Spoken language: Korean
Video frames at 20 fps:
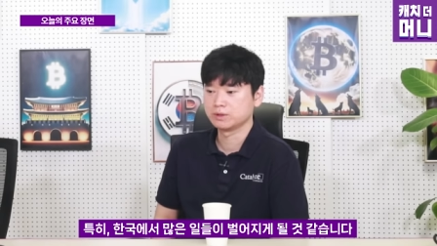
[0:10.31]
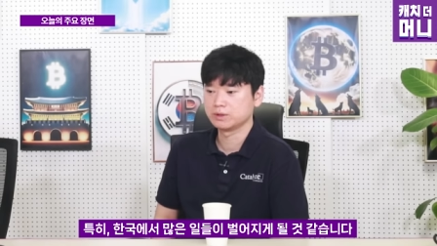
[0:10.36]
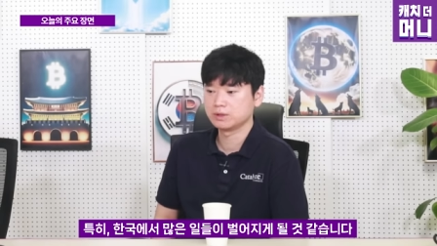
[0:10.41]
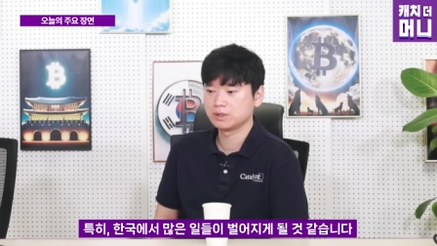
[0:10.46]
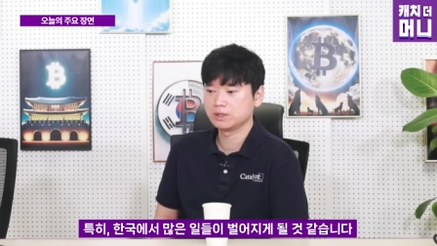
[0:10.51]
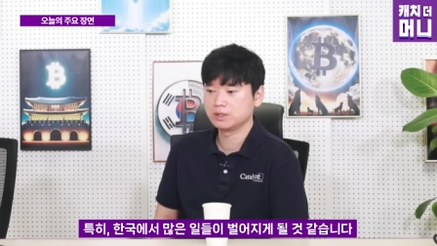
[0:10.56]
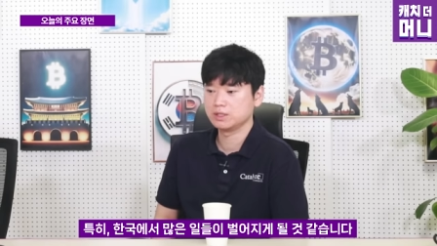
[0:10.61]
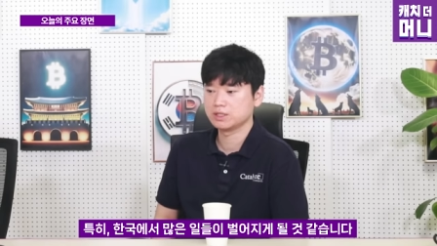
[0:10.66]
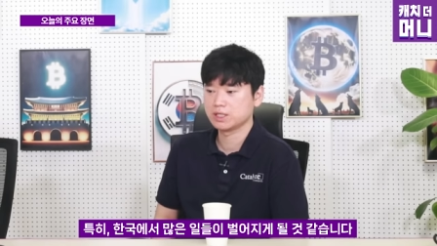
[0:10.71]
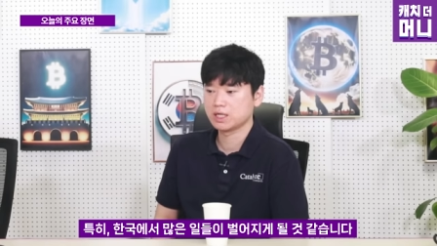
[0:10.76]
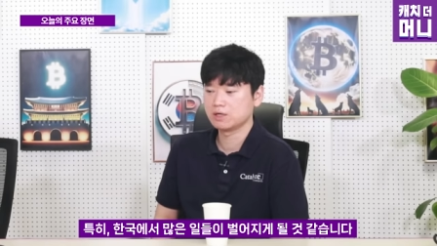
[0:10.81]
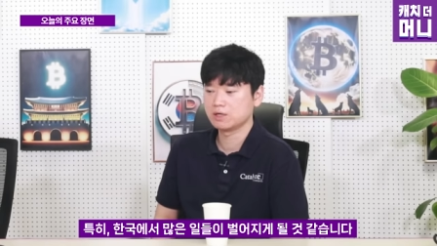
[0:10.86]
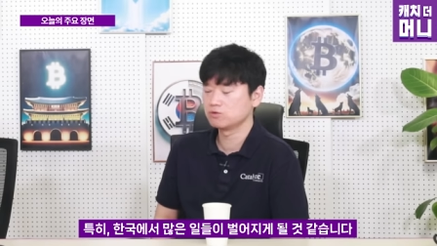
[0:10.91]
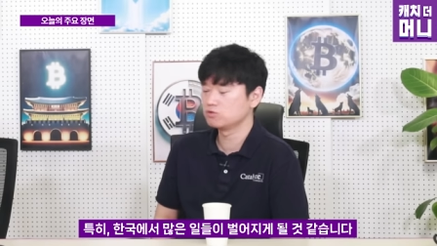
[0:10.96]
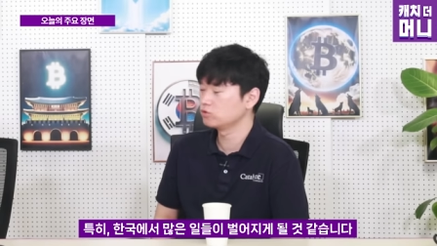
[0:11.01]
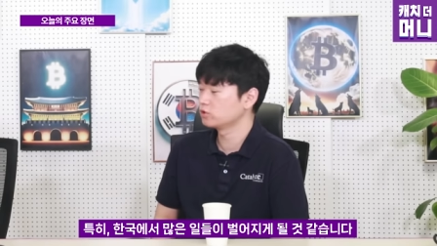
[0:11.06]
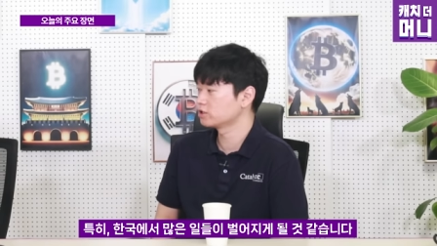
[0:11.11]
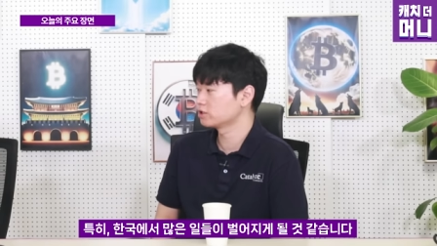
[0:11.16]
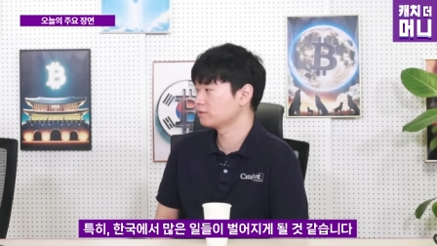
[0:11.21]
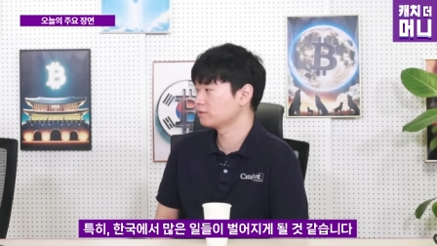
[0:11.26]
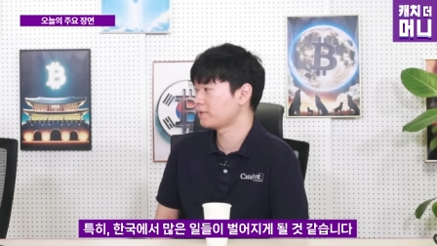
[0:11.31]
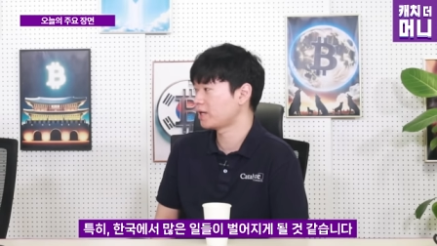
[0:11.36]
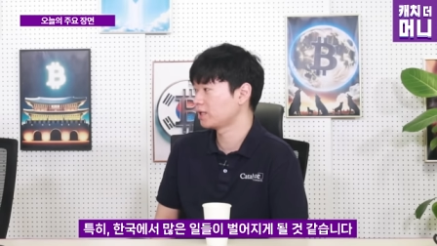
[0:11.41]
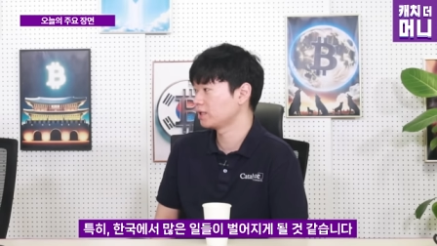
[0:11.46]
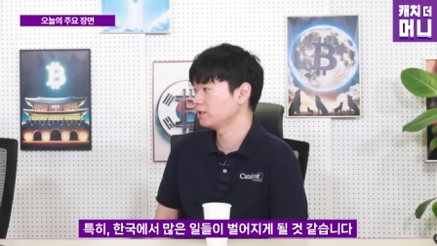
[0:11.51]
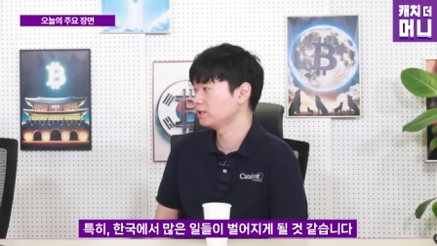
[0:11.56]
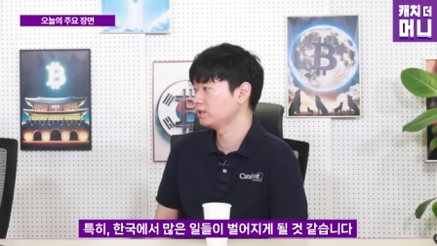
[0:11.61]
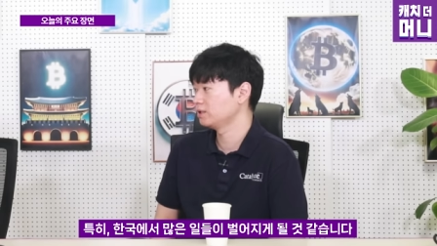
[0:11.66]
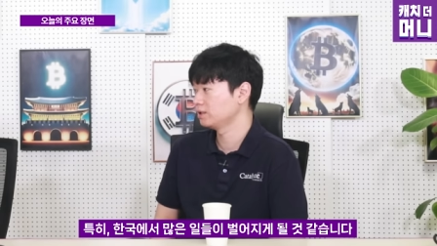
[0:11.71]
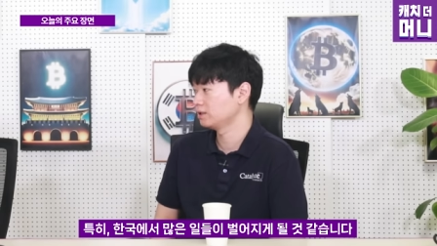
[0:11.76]
특히 이제 한국에서
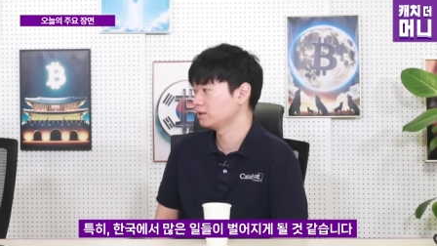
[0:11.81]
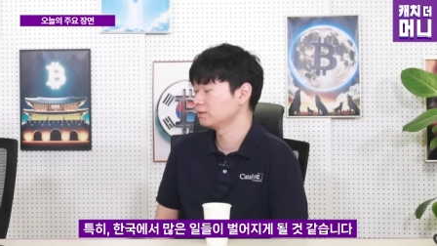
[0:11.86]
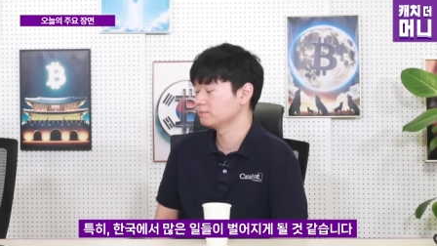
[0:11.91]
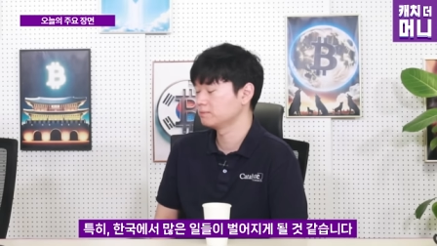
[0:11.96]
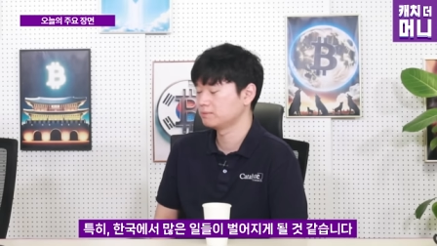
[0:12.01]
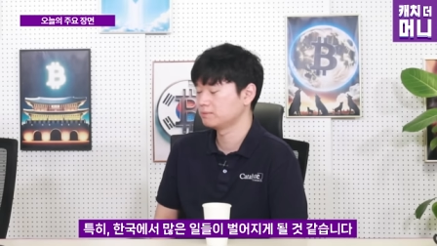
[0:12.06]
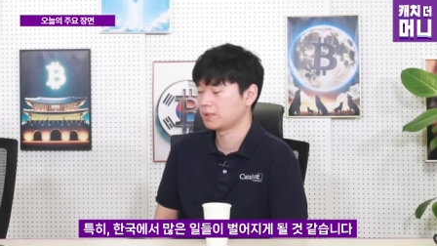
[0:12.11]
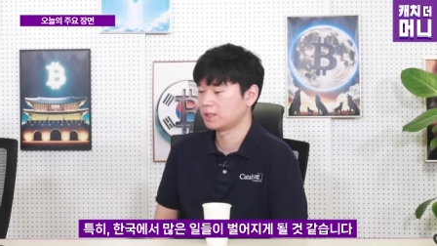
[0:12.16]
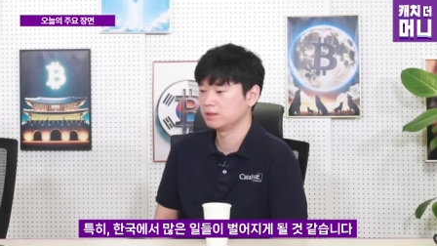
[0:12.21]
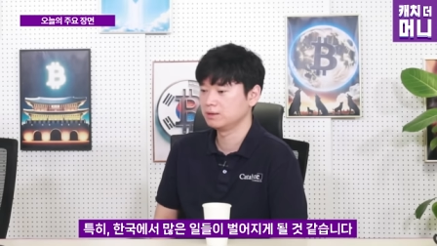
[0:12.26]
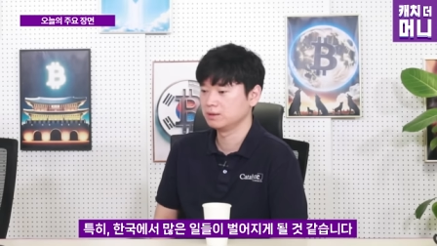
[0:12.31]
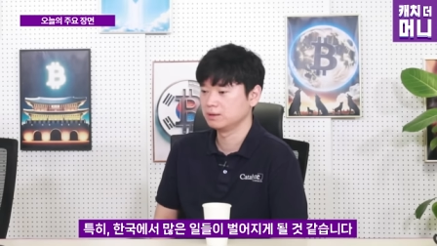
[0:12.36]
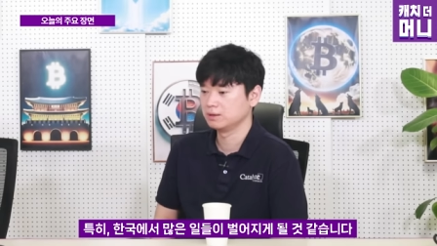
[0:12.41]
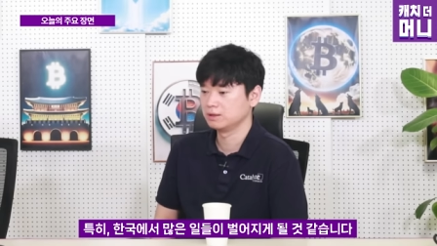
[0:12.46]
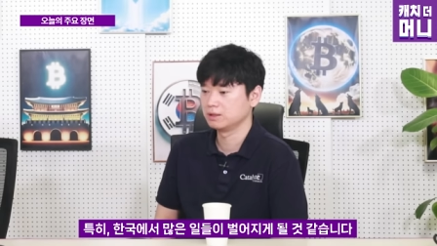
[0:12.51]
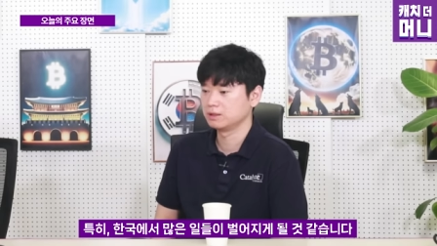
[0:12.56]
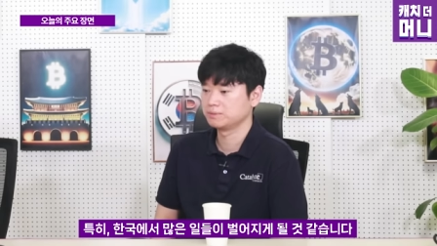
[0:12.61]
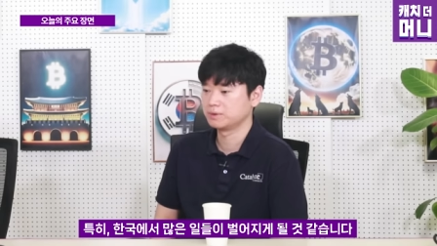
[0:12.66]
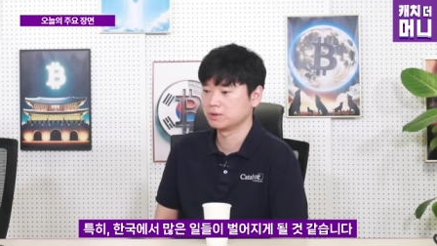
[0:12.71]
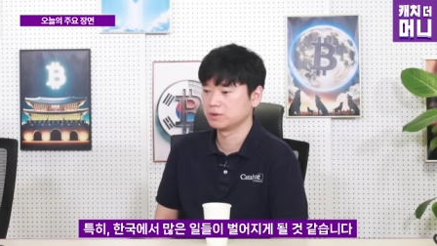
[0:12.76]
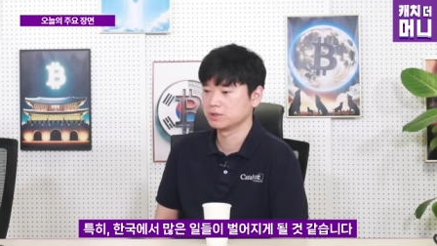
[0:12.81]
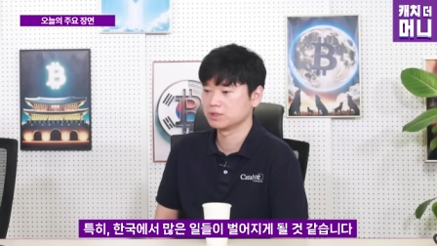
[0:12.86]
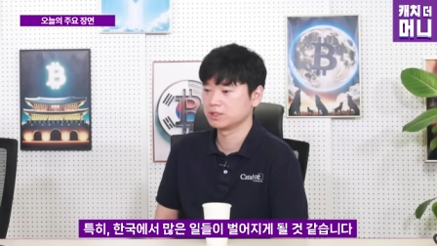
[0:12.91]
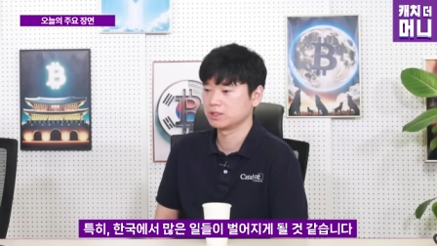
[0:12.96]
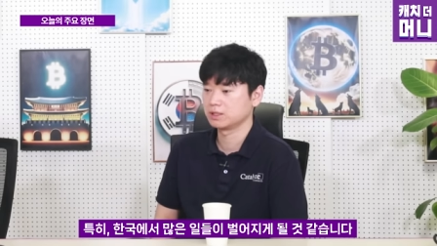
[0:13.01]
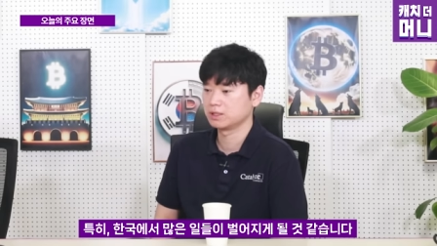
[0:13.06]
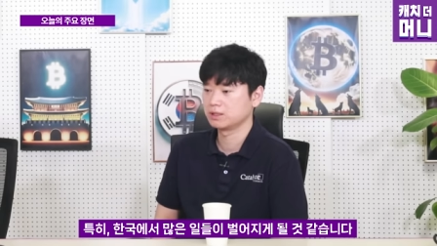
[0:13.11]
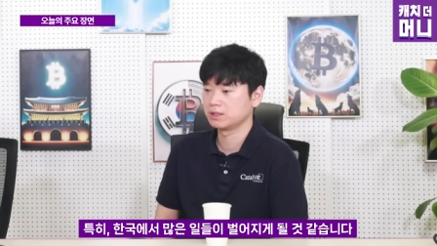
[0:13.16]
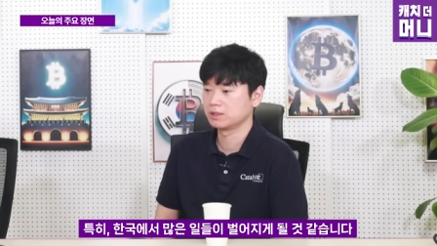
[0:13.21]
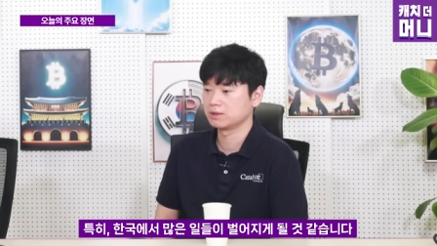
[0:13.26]
많이 많은 일들이
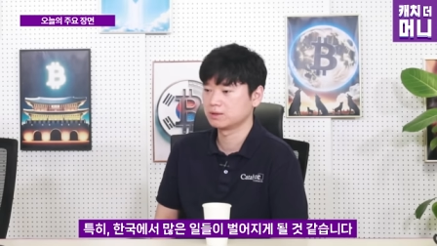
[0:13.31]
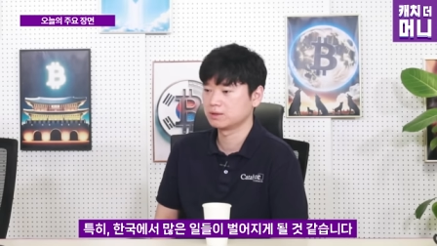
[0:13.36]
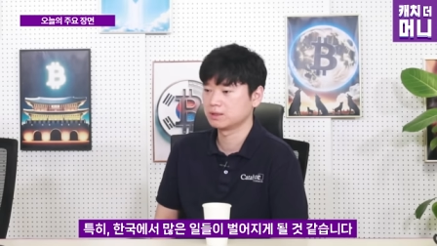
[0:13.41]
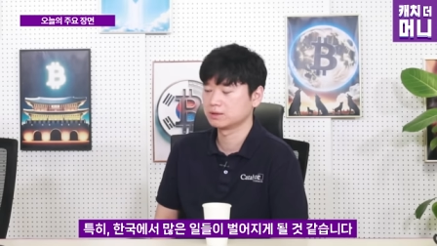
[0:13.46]
벌어지게 될 것